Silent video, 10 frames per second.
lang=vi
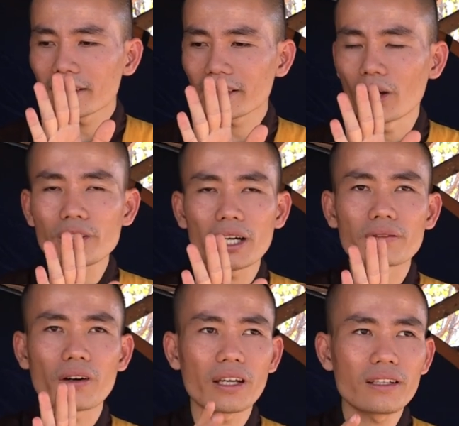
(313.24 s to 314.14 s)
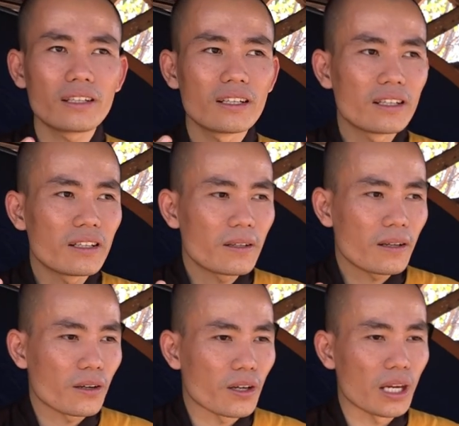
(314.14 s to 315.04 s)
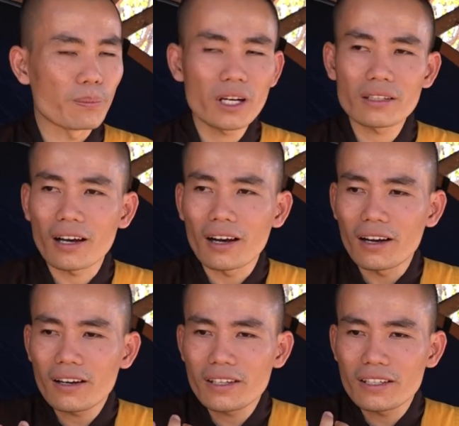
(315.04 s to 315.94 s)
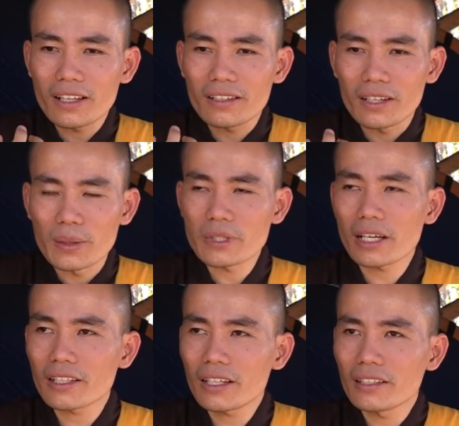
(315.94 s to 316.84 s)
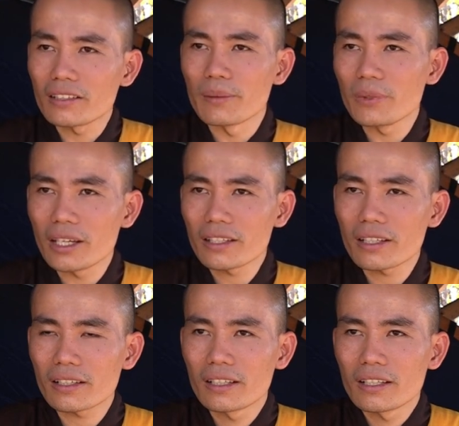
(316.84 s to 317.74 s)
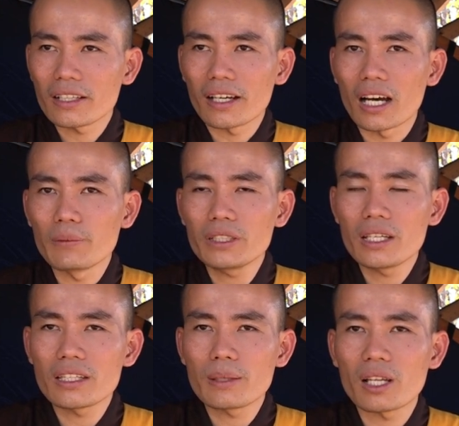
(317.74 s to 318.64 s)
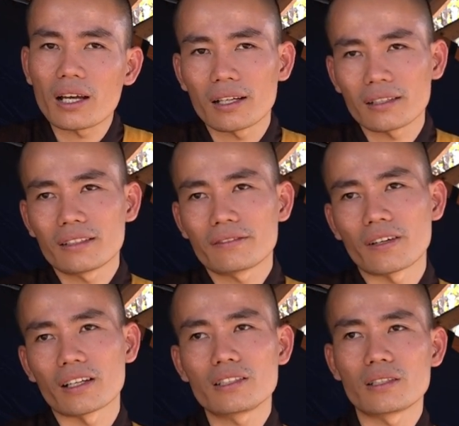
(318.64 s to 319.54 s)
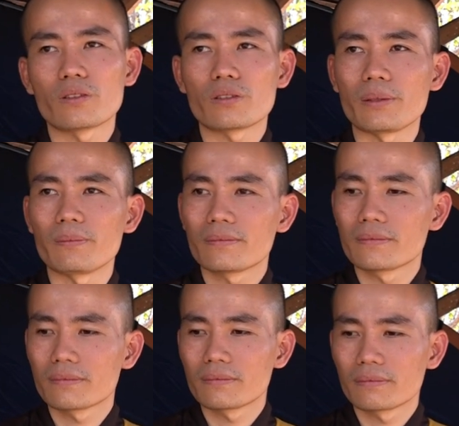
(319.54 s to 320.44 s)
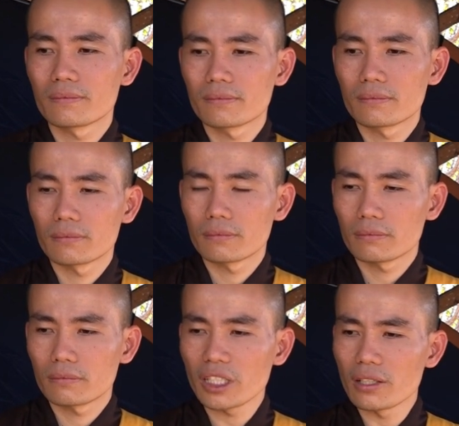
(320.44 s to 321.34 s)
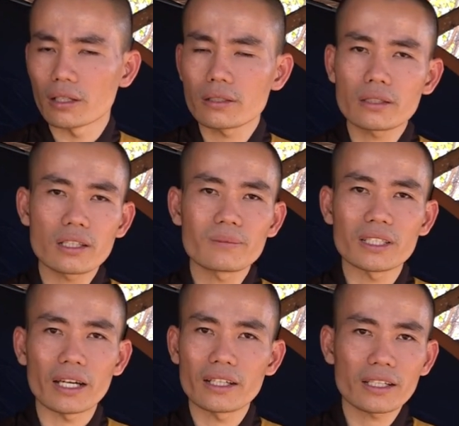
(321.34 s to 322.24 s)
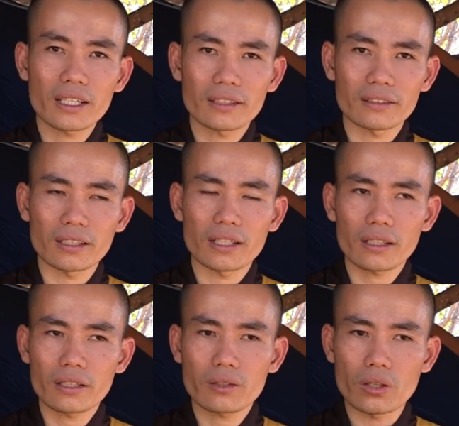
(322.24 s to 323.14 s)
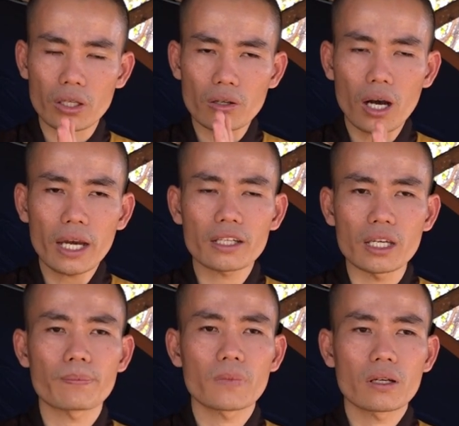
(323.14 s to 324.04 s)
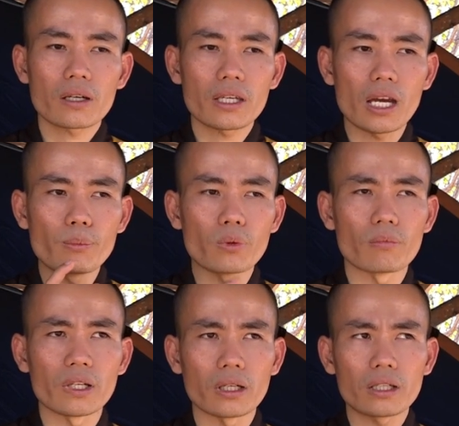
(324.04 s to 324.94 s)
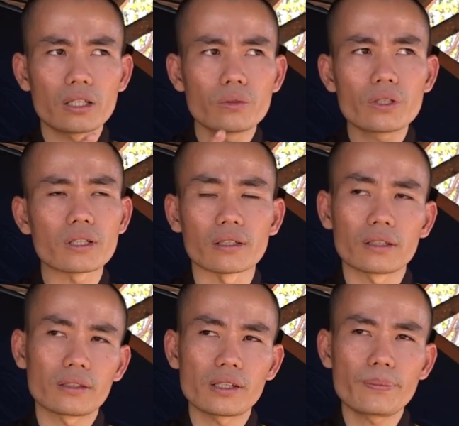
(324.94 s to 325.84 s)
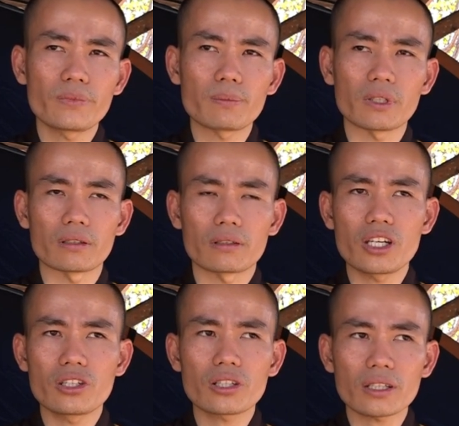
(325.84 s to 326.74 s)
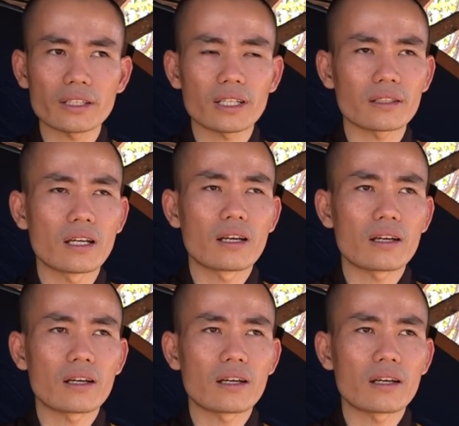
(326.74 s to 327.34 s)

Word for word: khỏi cần phải niệm hơi thở hay là niệm sát chết hay niệm gì hết trơn chỉ cần ở với thiên nhiên là phần lớn là vô niệm nó dừng cái suy tư mình lại rất nhanh thành ra cái chuyển hóa nghiệp khi ở một mình ở nơi núi rừng nó giúp cho mình đi rất là nhanh